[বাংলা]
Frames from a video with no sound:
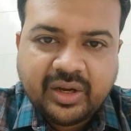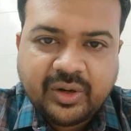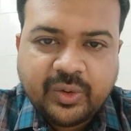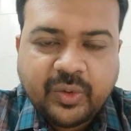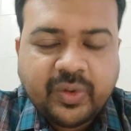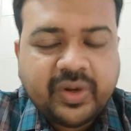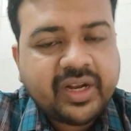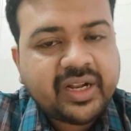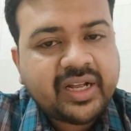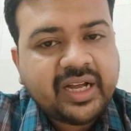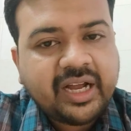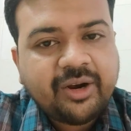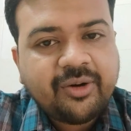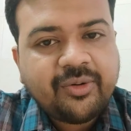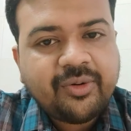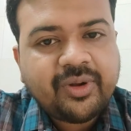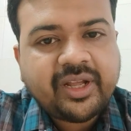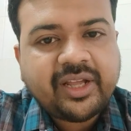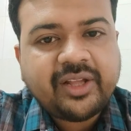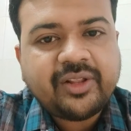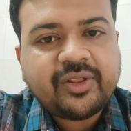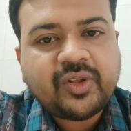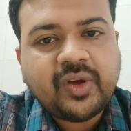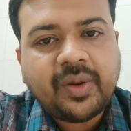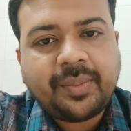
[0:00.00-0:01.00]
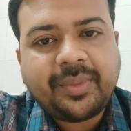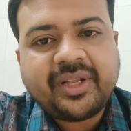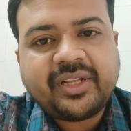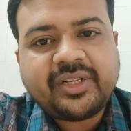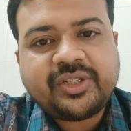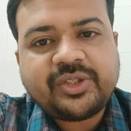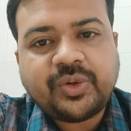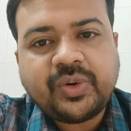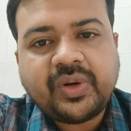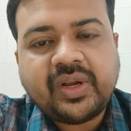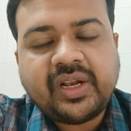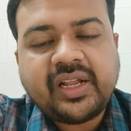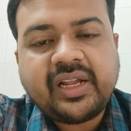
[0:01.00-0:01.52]
রোগের কারণে কিন্তু আমাদের
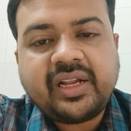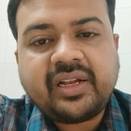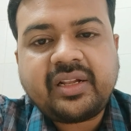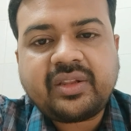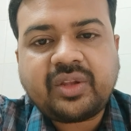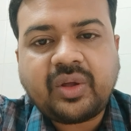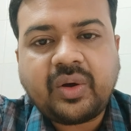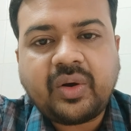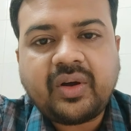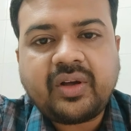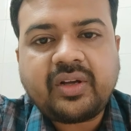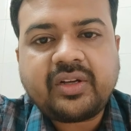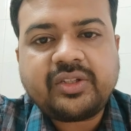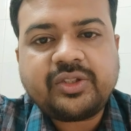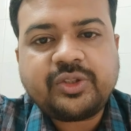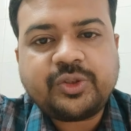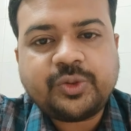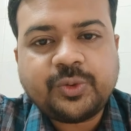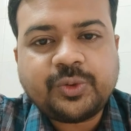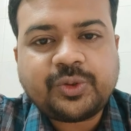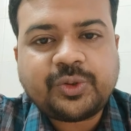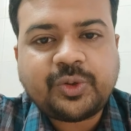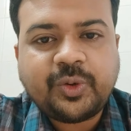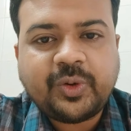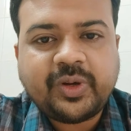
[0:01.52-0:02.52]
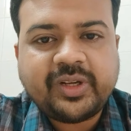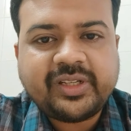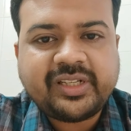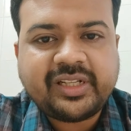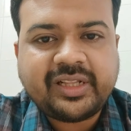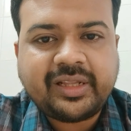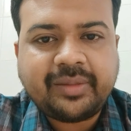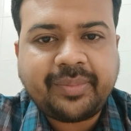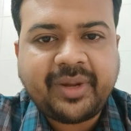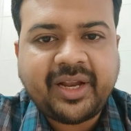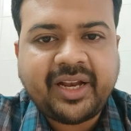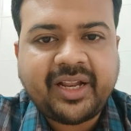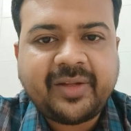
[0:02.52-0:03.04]
শরীরে ত্বক শুষ্ক হয়ে
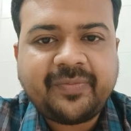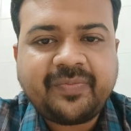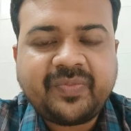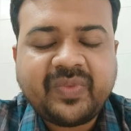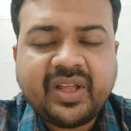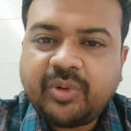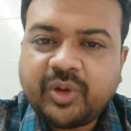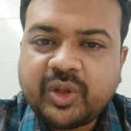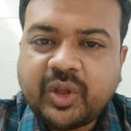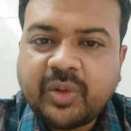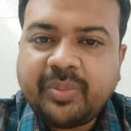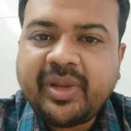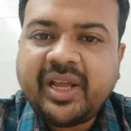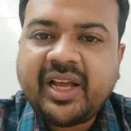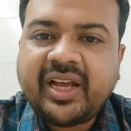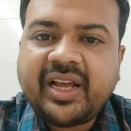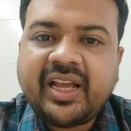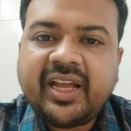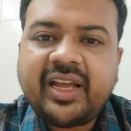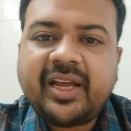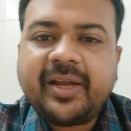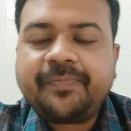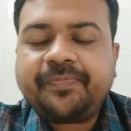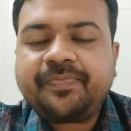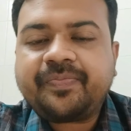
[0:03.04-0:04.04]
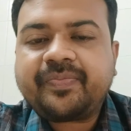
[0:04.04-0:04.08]
যেতে পারে প্রথমে আগে